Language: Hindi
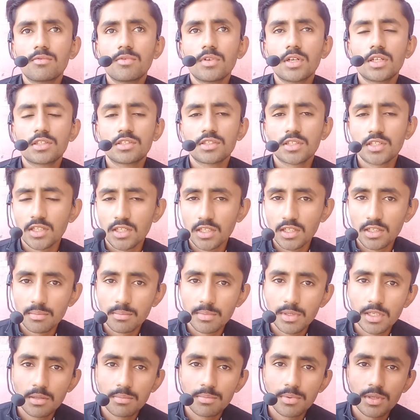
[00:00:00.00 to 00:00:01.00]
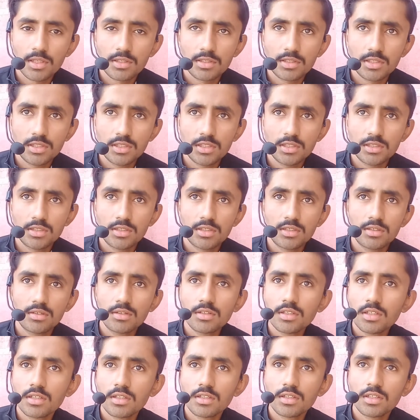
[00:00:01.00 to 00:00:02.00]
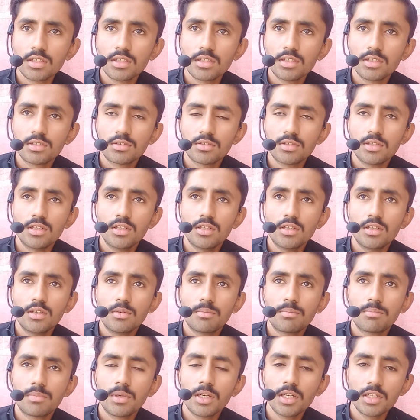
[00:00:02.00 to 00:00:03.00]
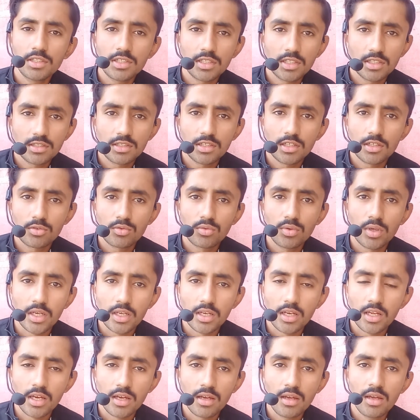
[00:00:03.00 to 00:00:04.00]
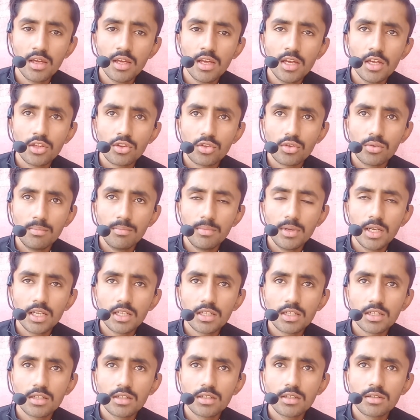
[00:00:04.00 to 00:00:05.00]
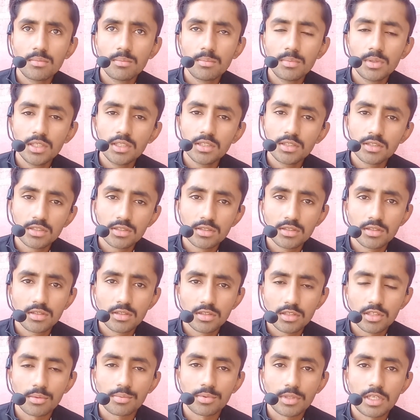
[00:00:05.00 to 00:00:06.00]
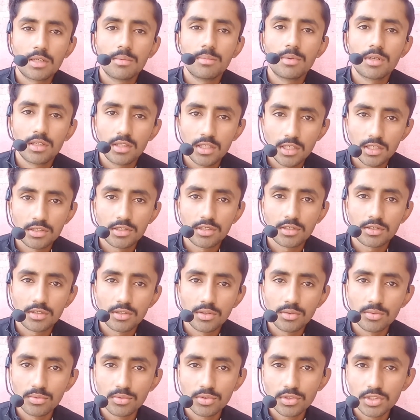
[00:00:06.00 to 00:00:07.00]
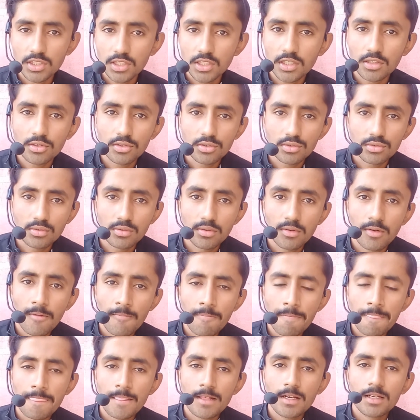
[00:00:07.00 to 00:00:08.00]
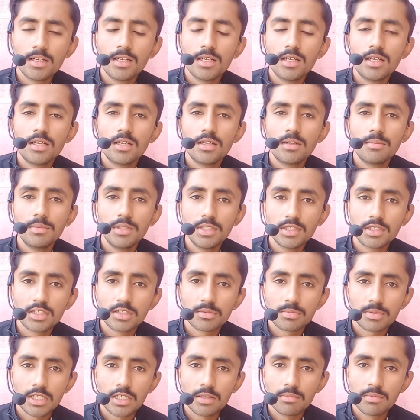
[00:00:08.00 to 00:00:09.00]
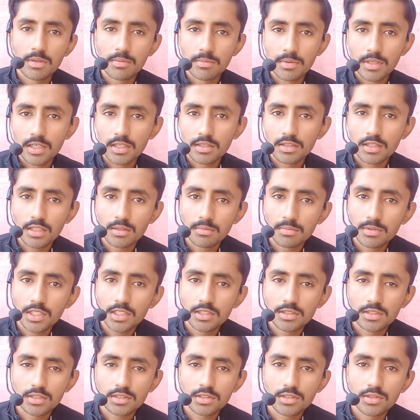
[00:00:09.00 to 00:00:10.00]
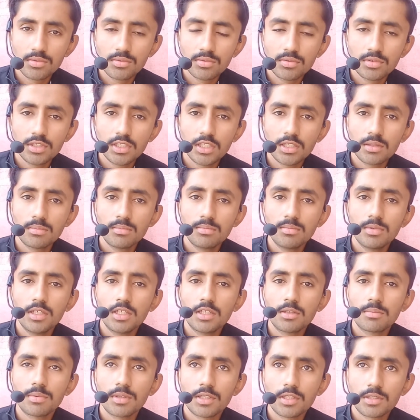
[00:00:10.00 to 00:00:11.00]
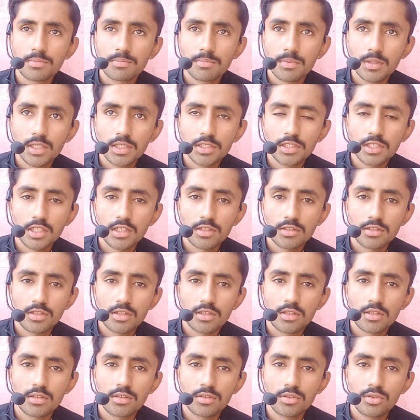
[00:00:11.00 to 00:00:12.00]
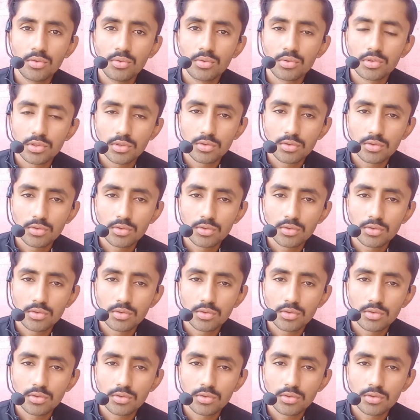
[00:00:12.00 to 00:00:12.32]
फ़र्ज़ करें मेरे पास इस पाँच हज़ार कॉइन है तो मैं क्या बीस सब्सक्राइबर ले सकता हूँ जी हाँ दोस्तों अं, बीस सब्सक्राइबर मैं तब ले सकता हूँ जब मेरे पास पाँच हज़ार दो